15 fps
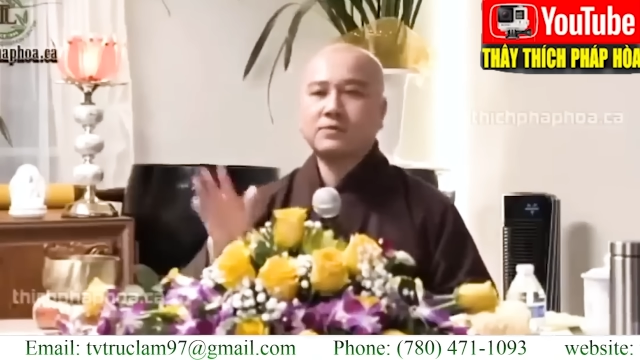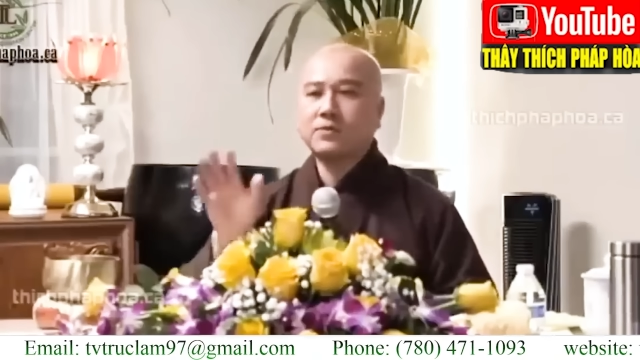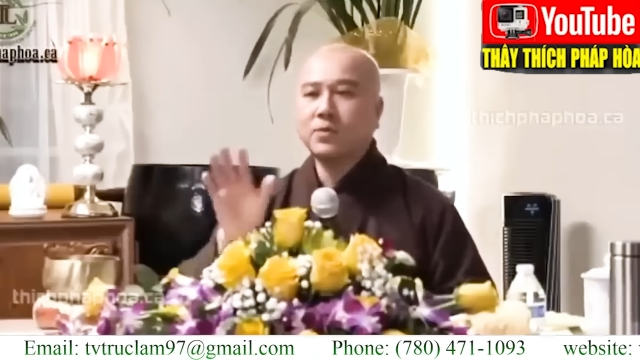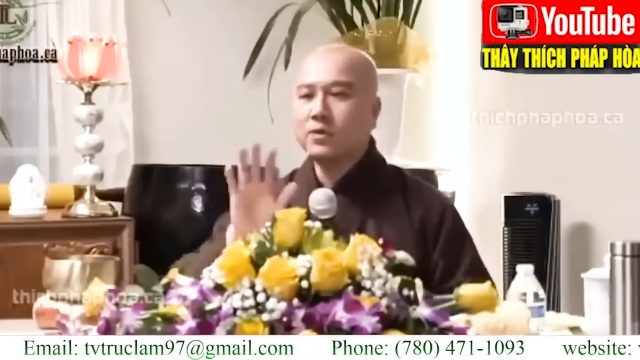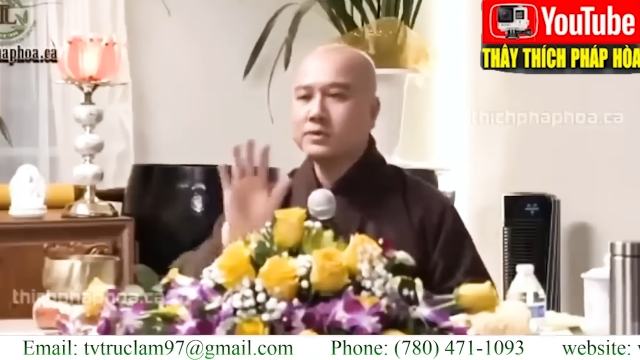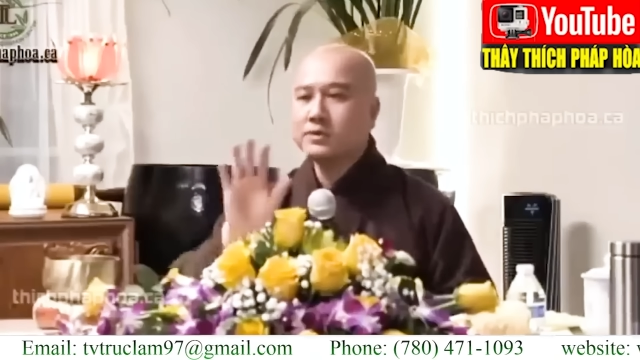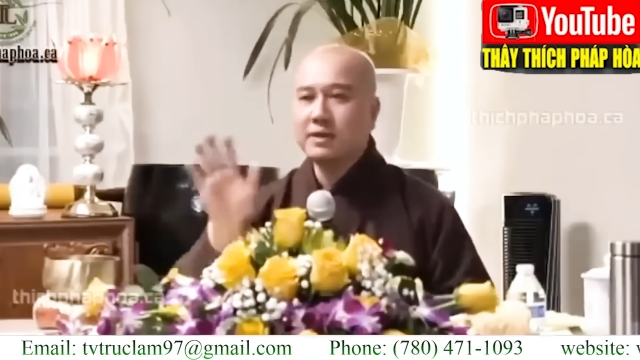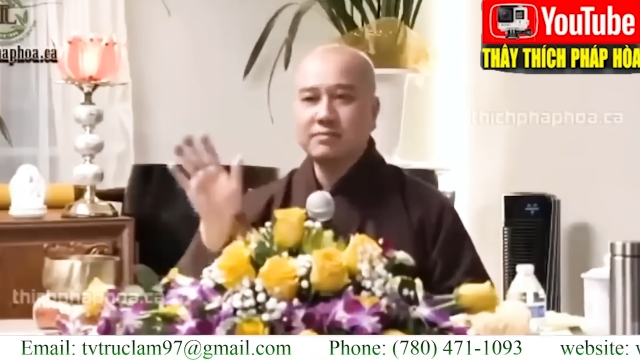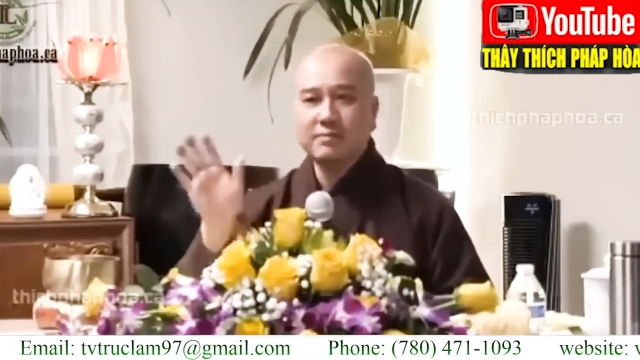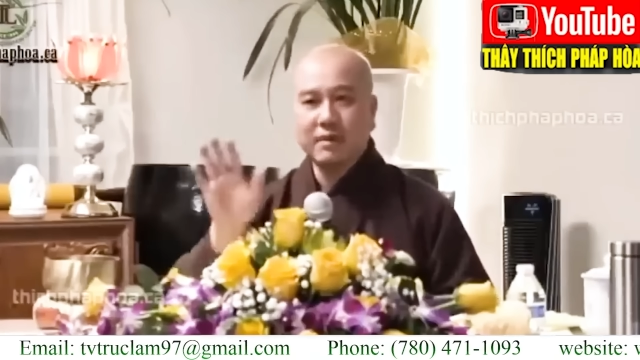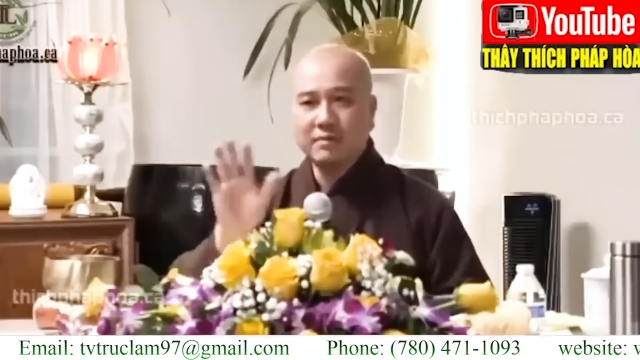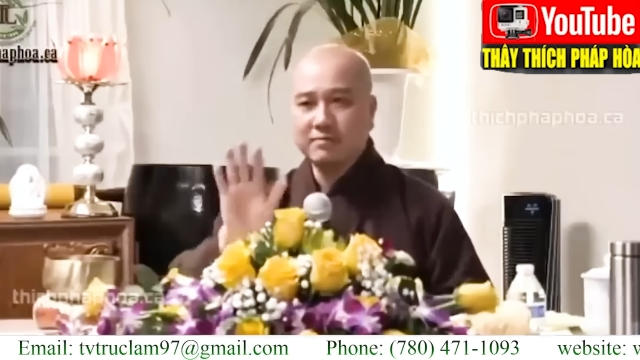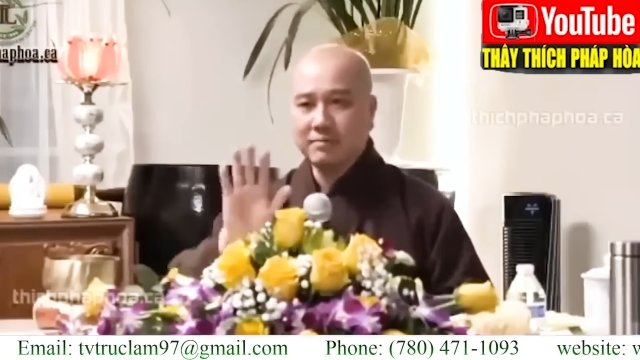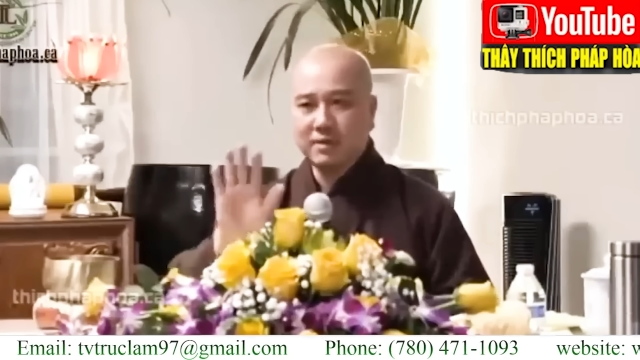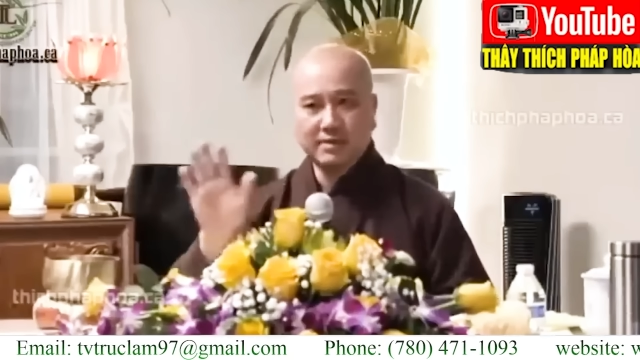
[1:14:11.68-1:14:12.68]
Cuộc sống
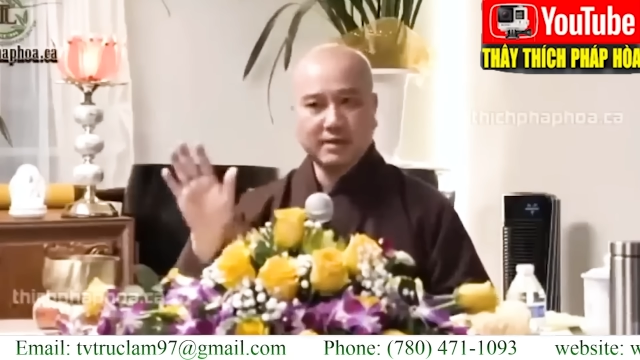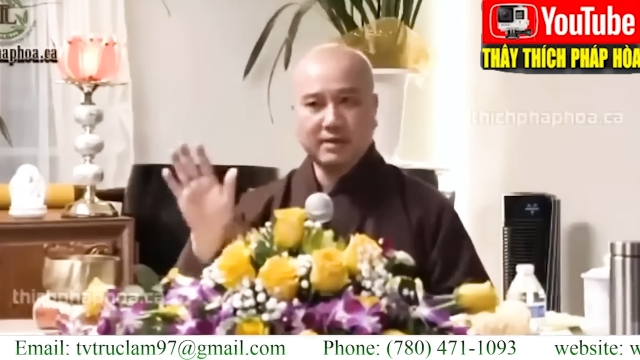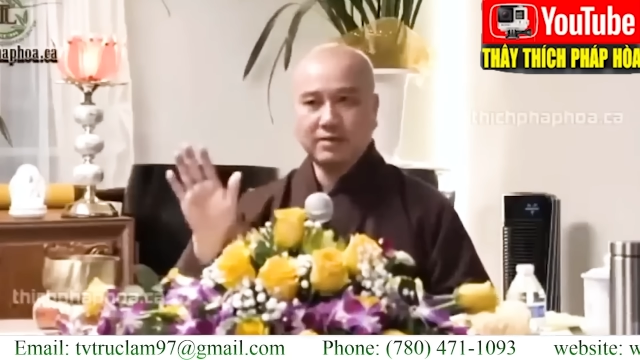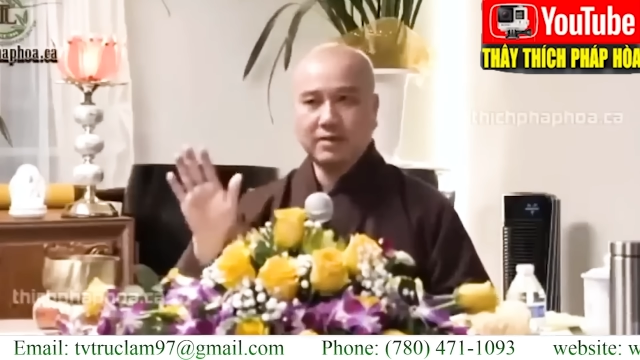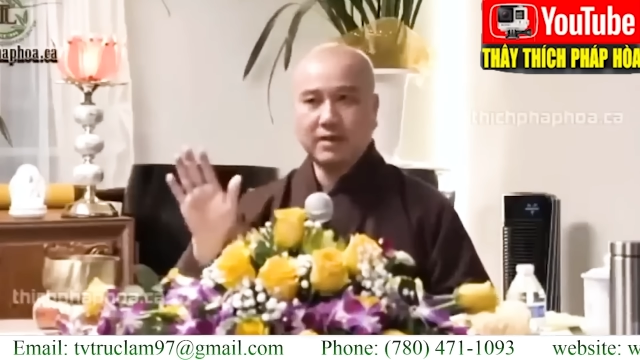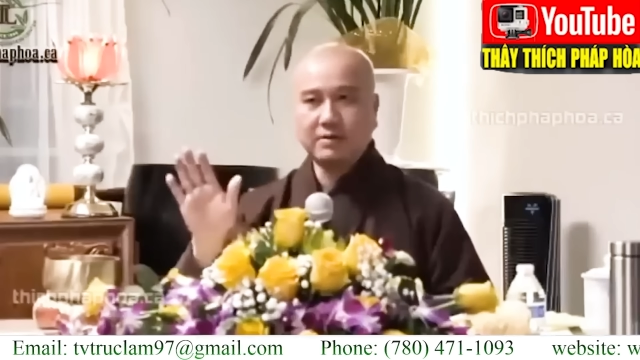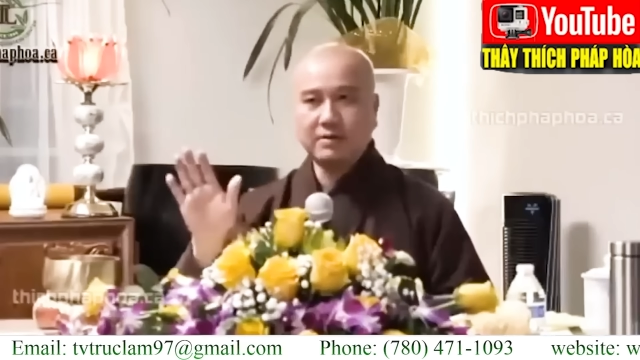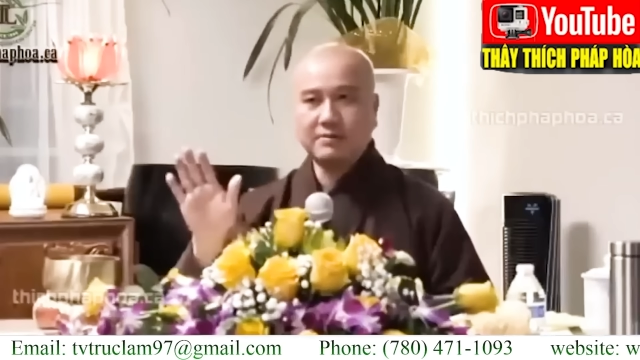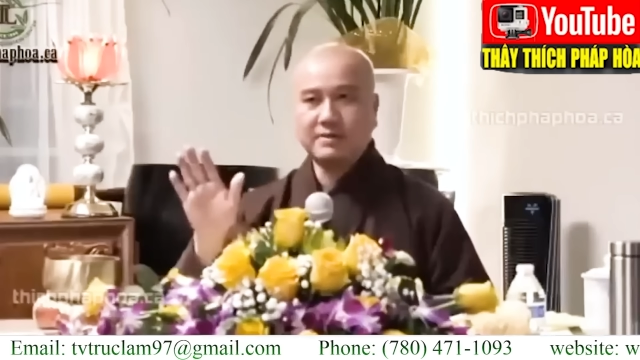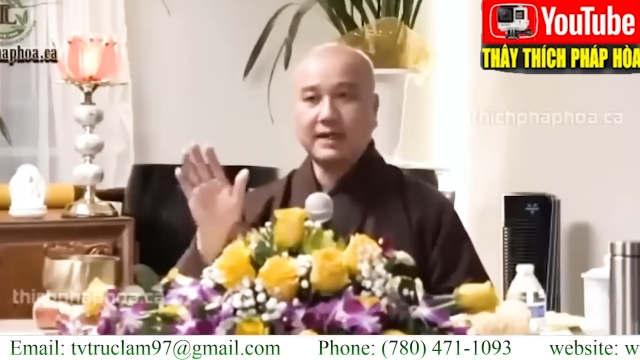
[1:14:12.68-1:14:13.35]
không mất đâu hết,